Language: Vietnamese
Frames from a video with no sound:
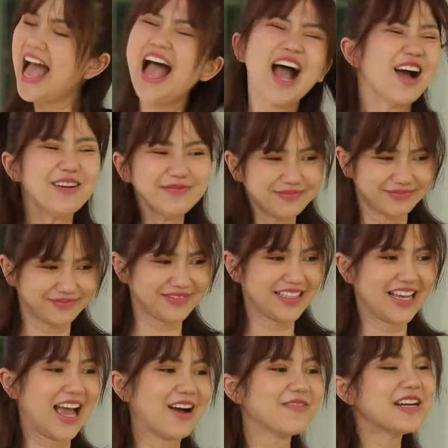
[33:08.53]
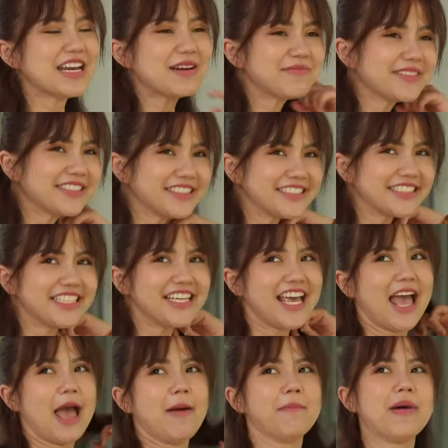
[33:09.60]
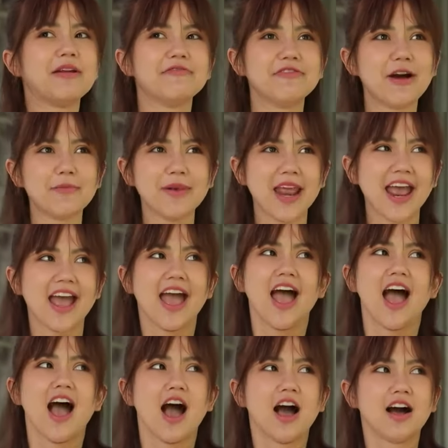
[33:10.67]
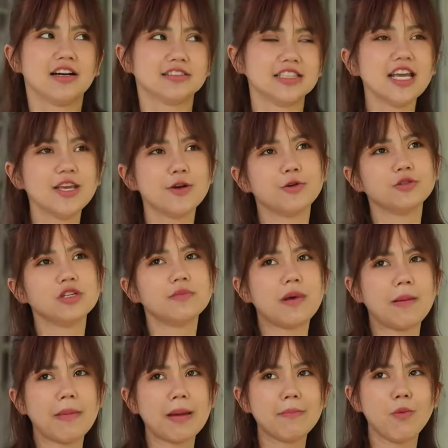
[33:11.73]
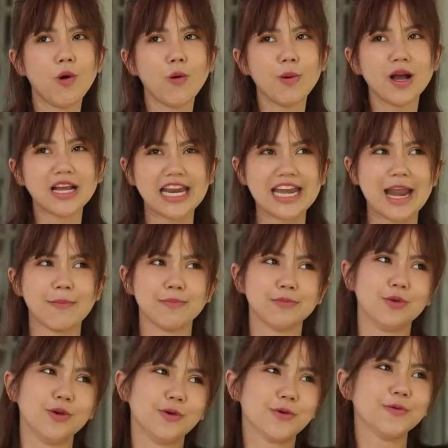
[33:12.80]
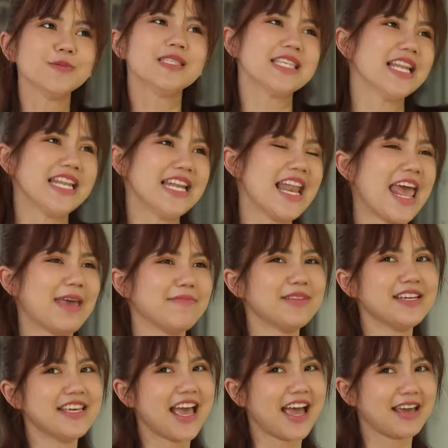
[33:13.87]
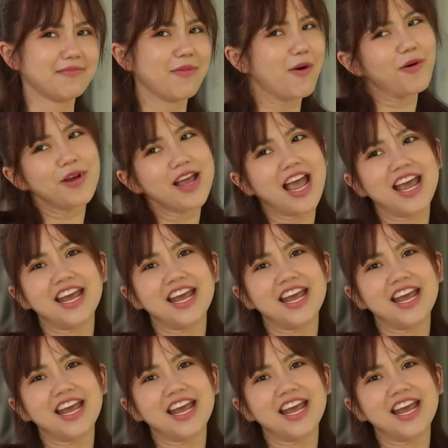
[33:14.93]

không không có đám cưới mà anh phong nè à, thí dụ như mà mai mốt á, ngày nào lụa cũng xinh đẹp như vậy mỗi